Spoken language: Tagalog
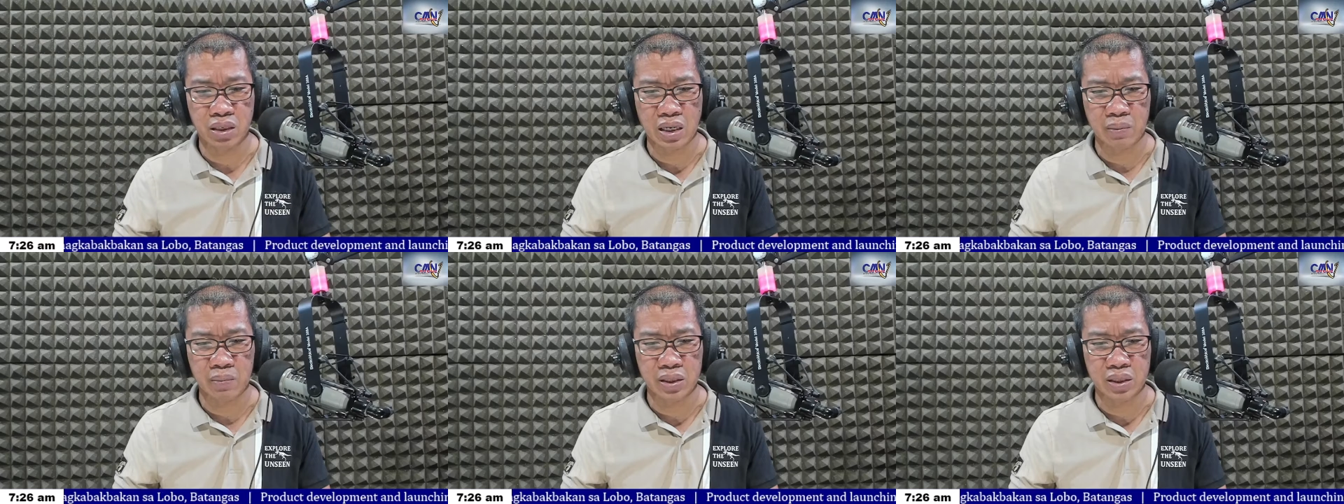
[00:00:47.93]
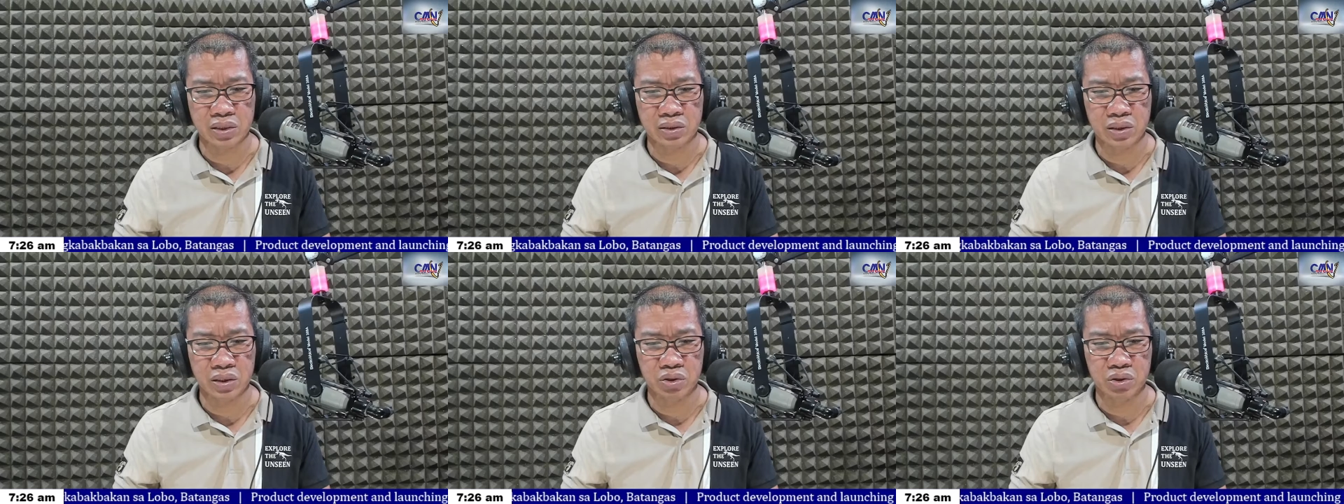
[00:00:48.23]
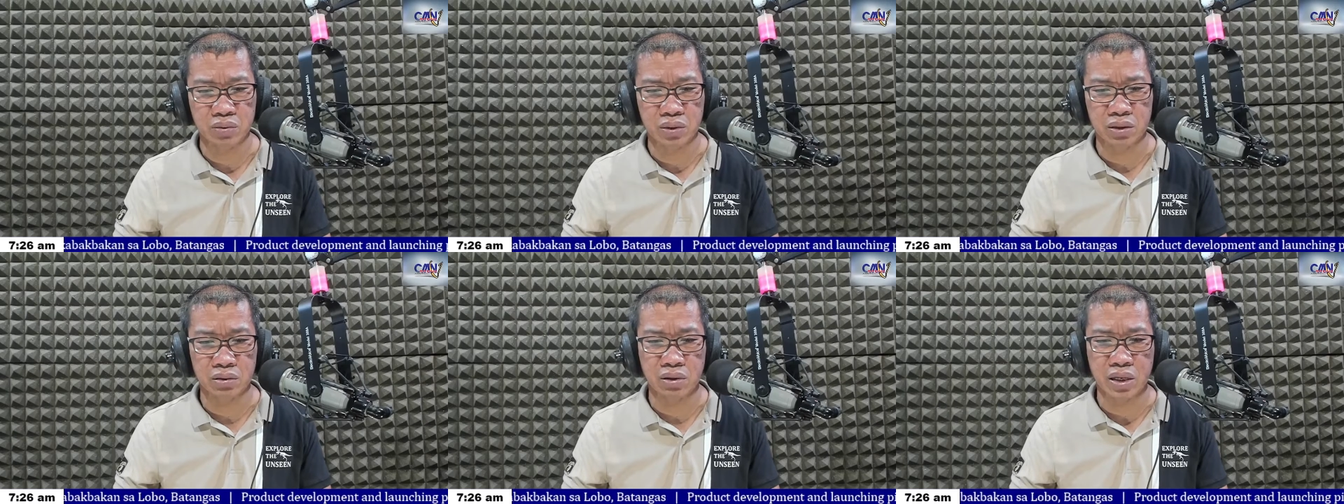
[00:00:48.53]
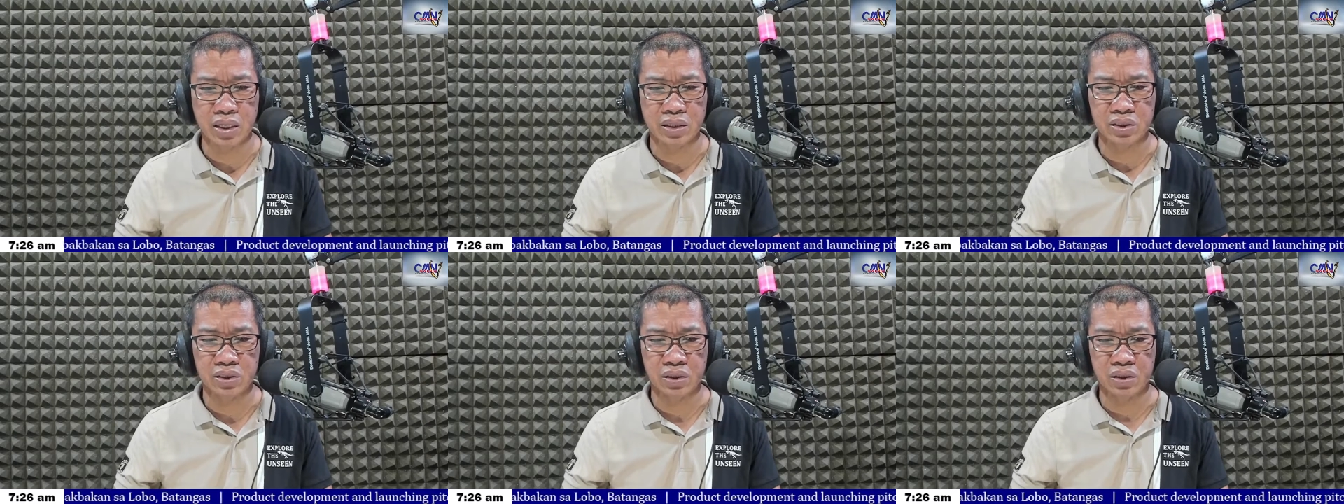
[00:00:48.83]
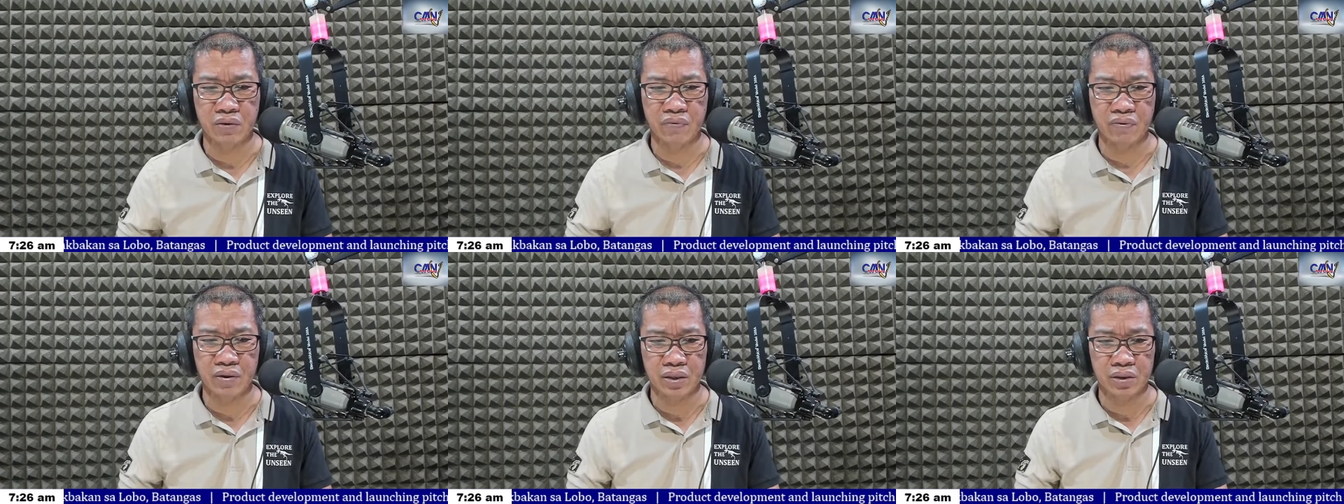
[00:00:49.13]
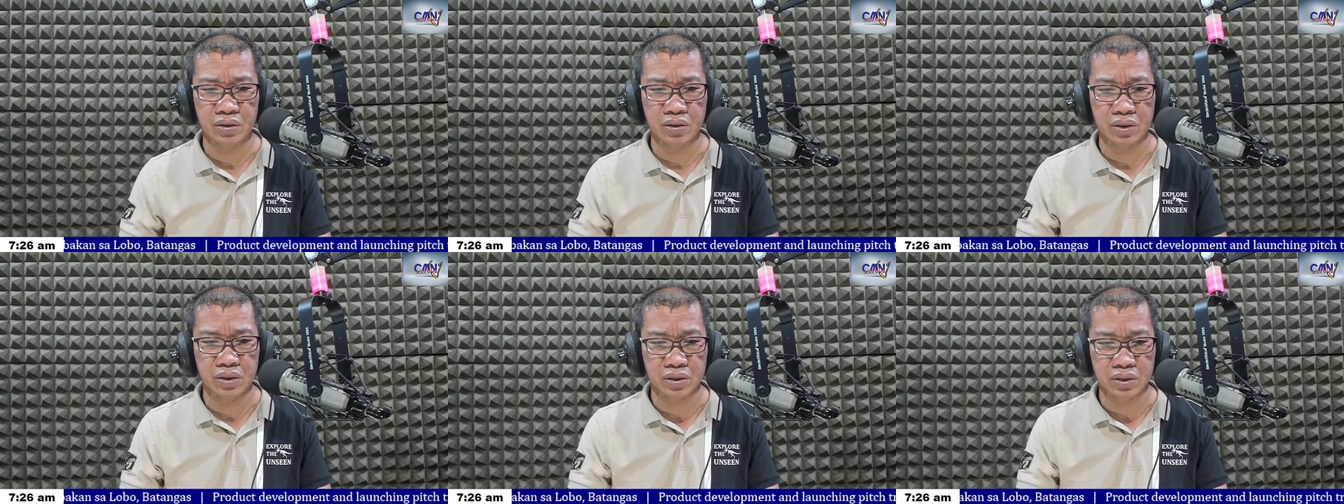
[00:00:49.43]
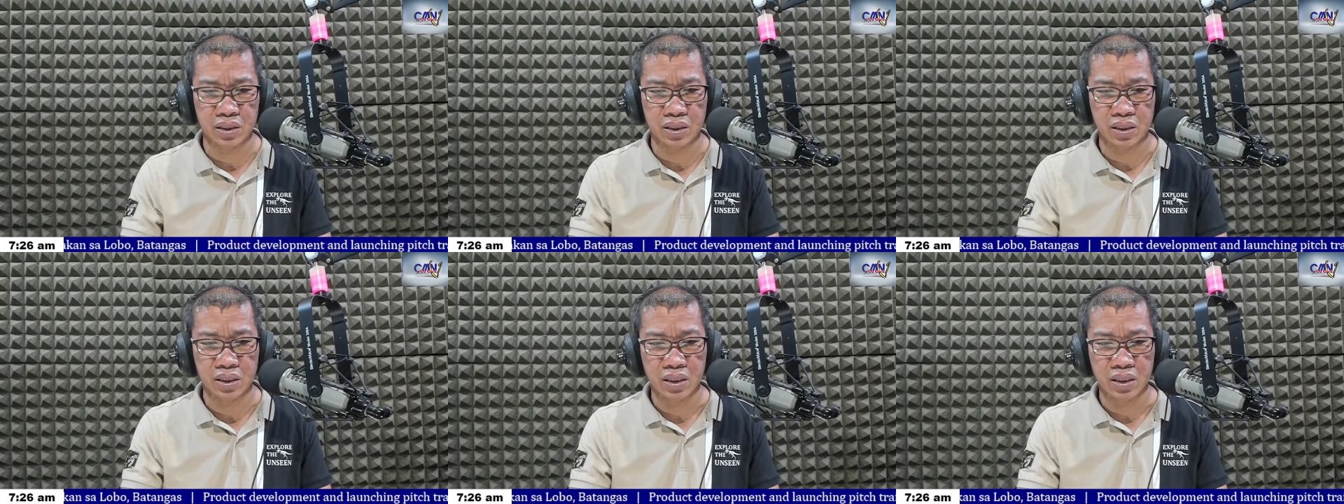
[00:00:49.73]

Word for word: laban sa human rights defenders.